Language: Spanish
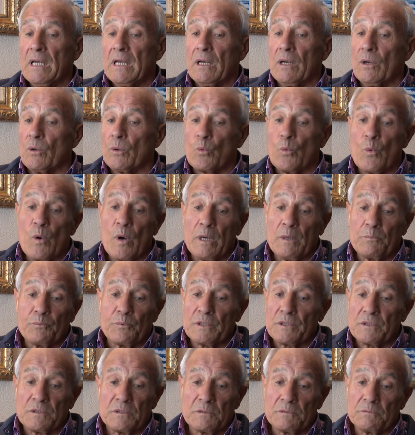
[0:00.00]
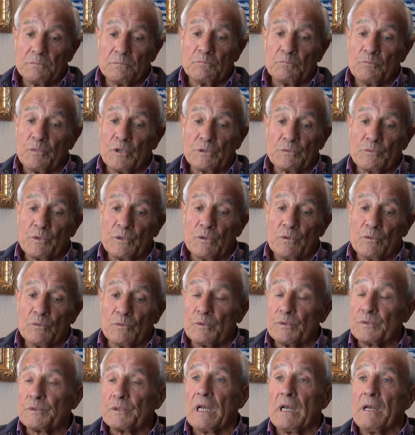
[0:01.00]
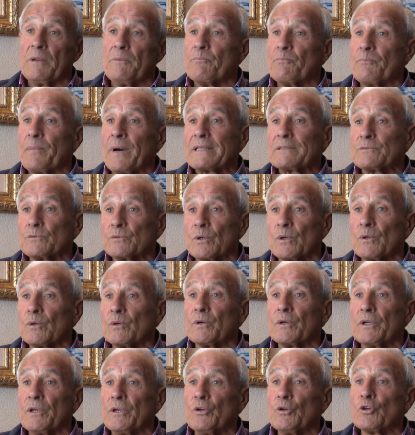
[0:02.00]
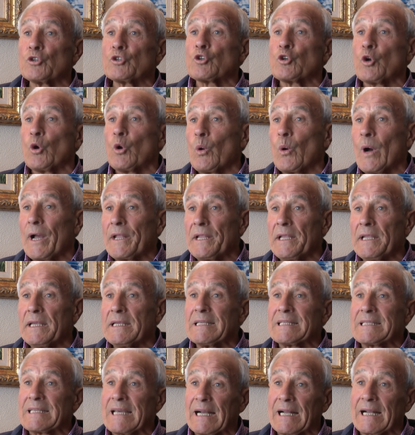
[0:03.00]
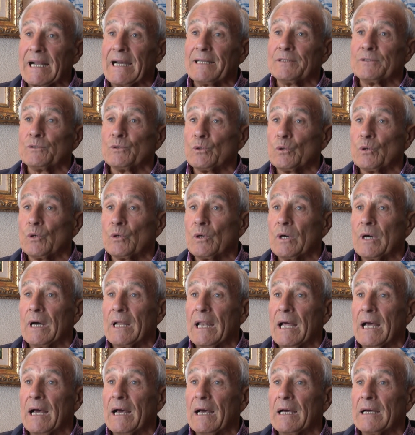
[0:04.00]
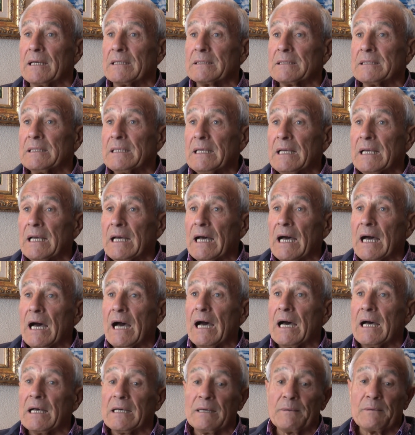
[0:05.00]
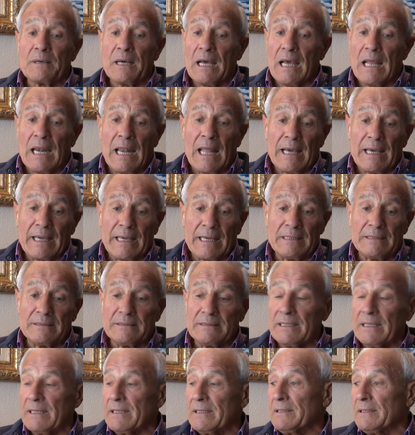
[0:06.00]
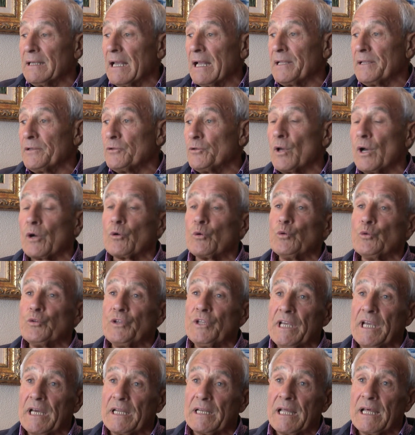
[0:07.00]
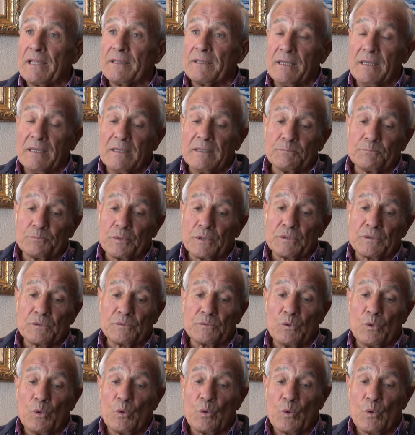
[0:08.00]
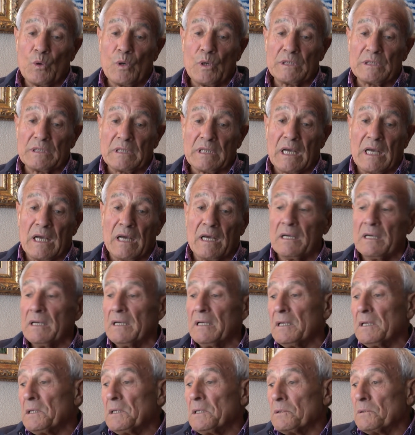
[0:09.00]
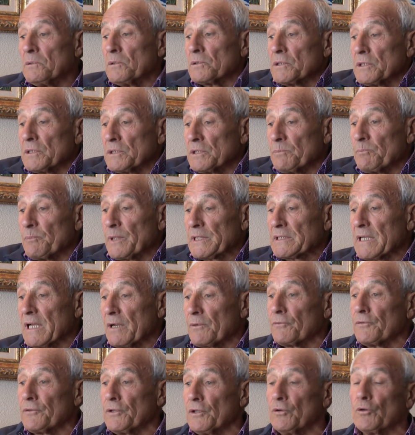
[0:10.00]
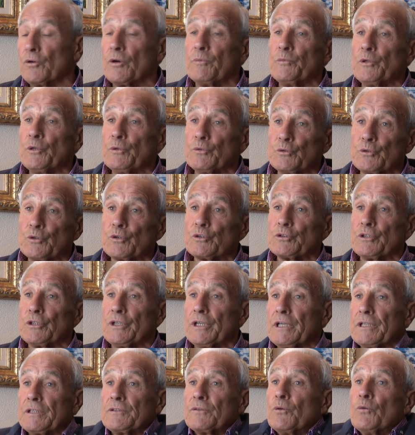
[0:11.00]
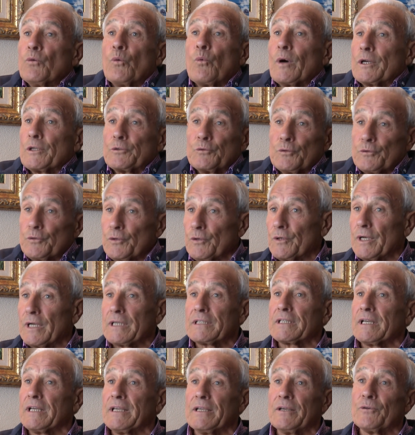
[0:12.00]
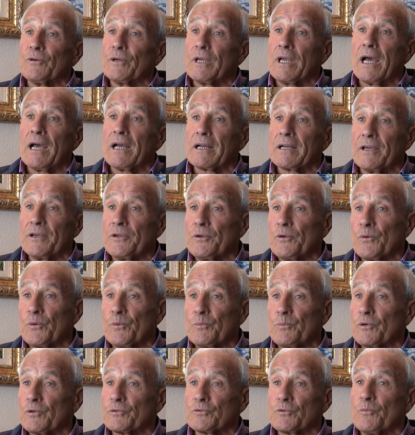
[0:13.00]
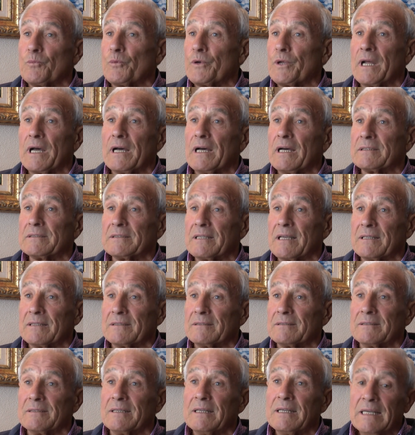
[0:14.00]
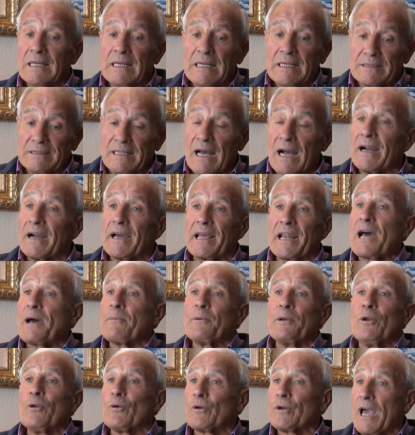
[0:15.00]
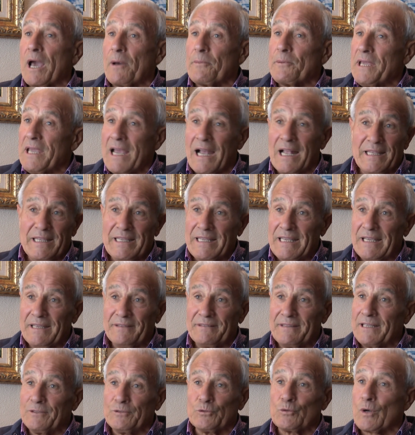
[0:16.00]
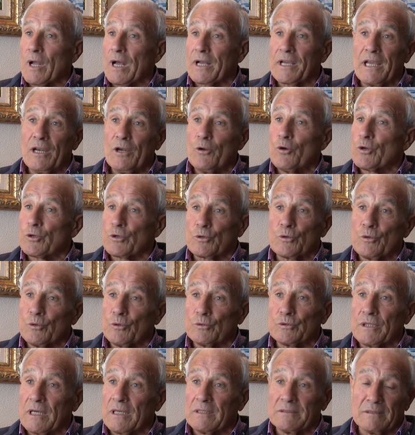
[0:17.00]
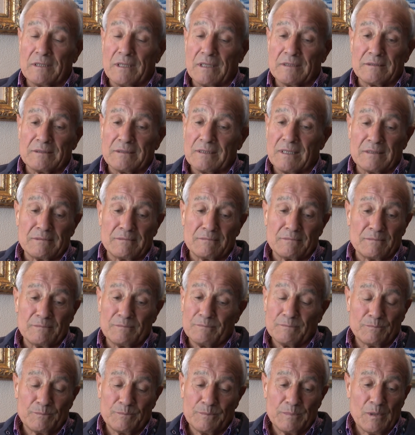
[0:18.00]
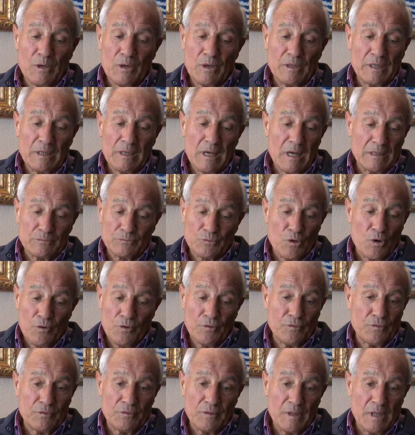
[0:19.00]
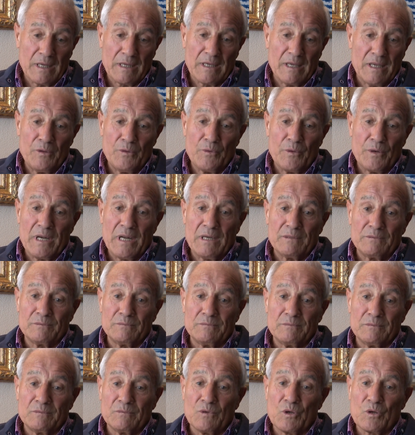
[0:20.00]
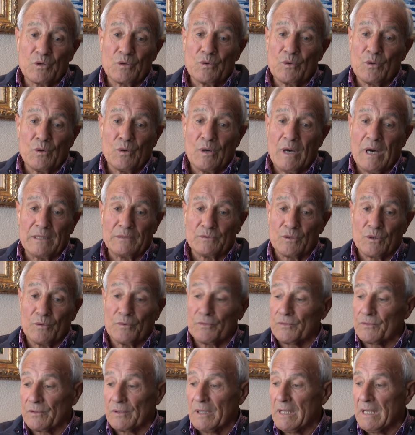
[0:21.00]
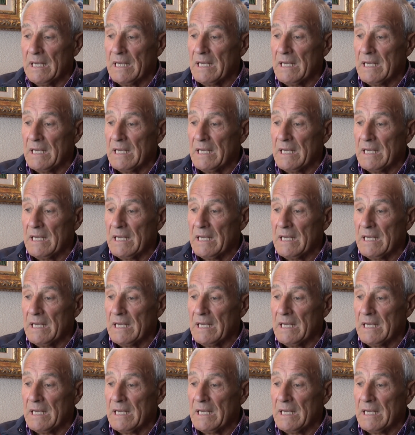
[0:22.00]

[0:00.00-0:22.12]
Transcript: lo cual, pues, pues bueno, el impacto y yo solo allí sacando a la, gente y allí no acudía a nadie, pues luego hasta no sé si pasaron cinco minutos, diez, un cuarto de hora, es que yo ya aquello, pues como era tan, tan grave lo que había allí dentro, aquel horno tan, tan, tan atroz, aquello era un horno atroz